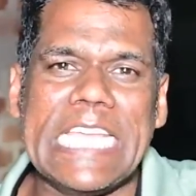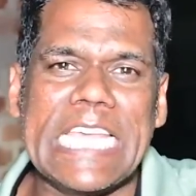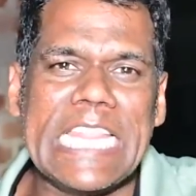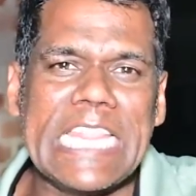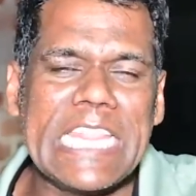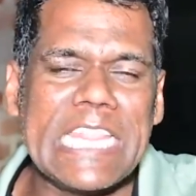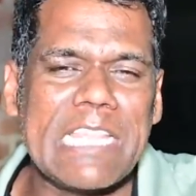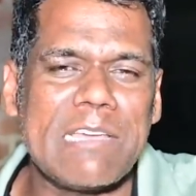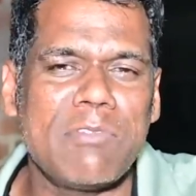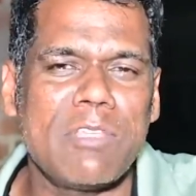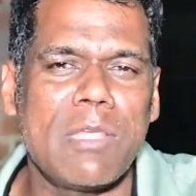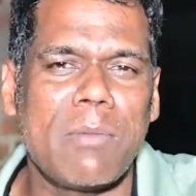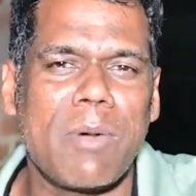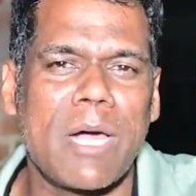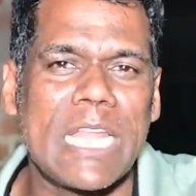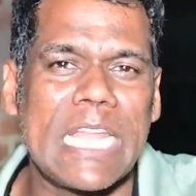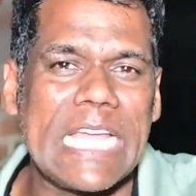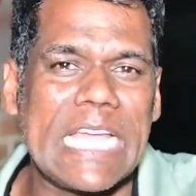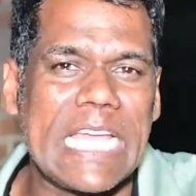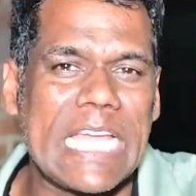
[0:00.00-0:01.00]
எந்த
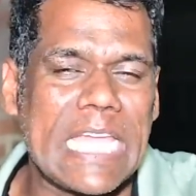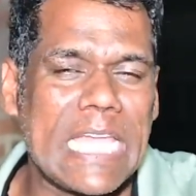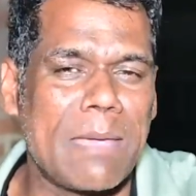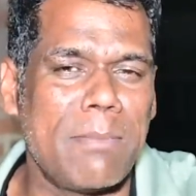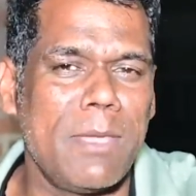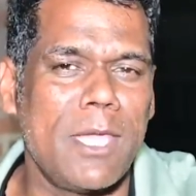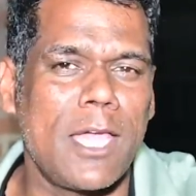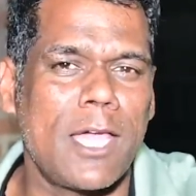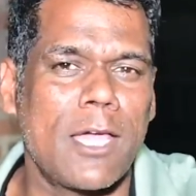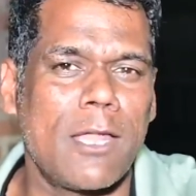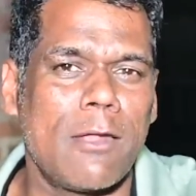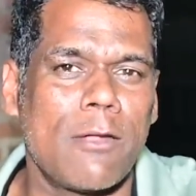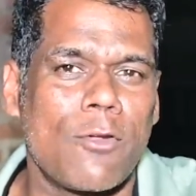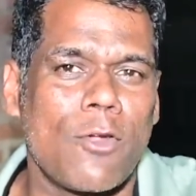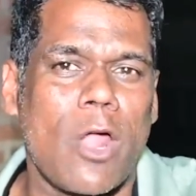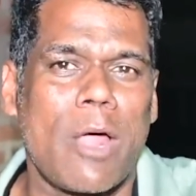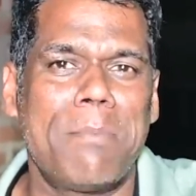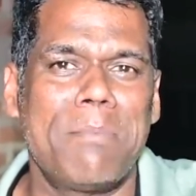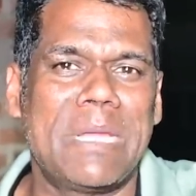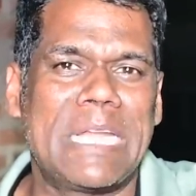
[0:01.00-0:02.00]
விதமான கெமிக்கல்
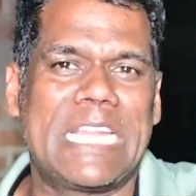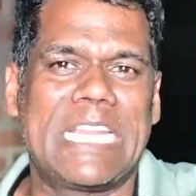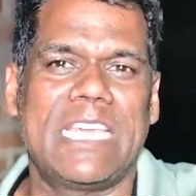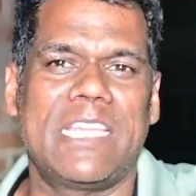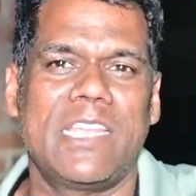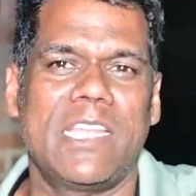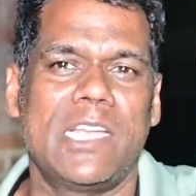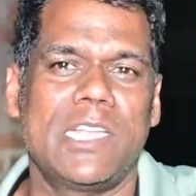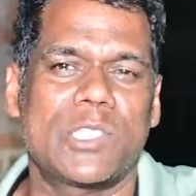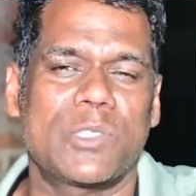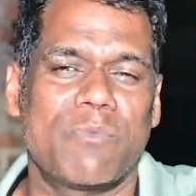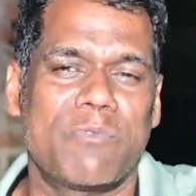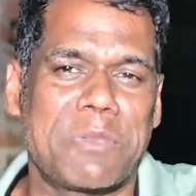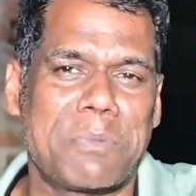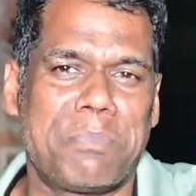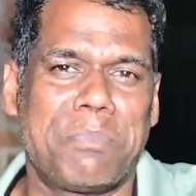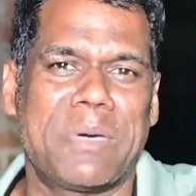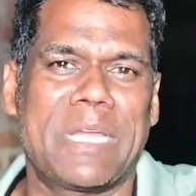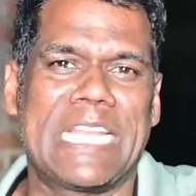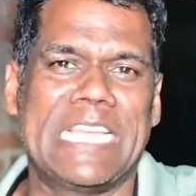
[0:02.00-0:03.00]
ரா மெட்டீரியல்ஸ்
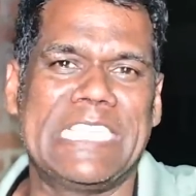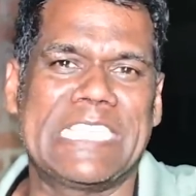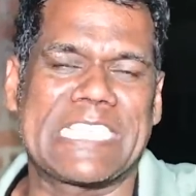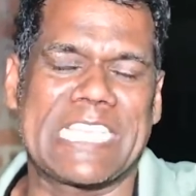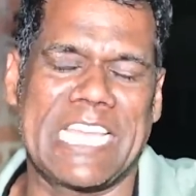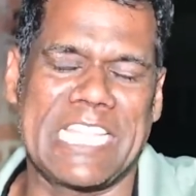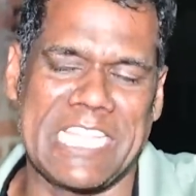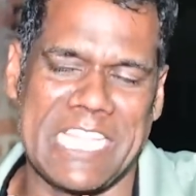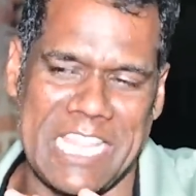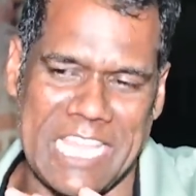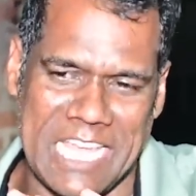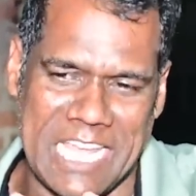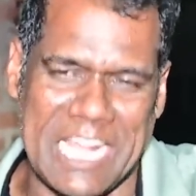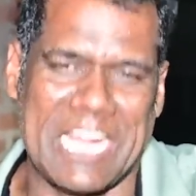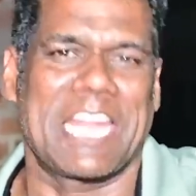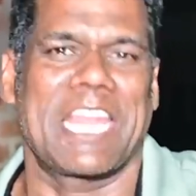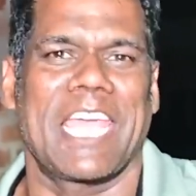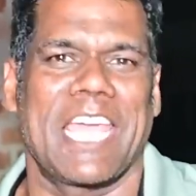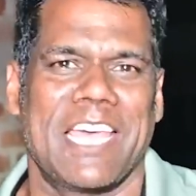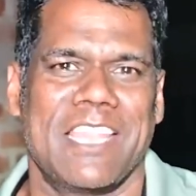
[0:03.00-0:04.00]
விற்பனை செய்ததே
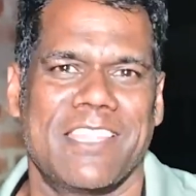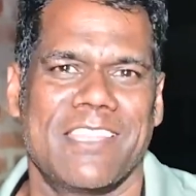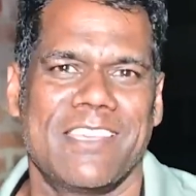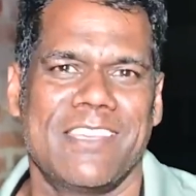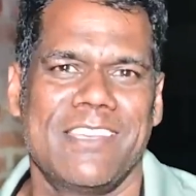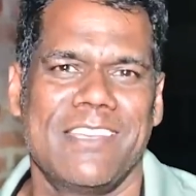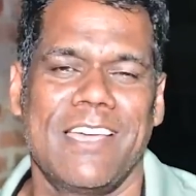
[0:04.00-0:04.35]
கிடையாது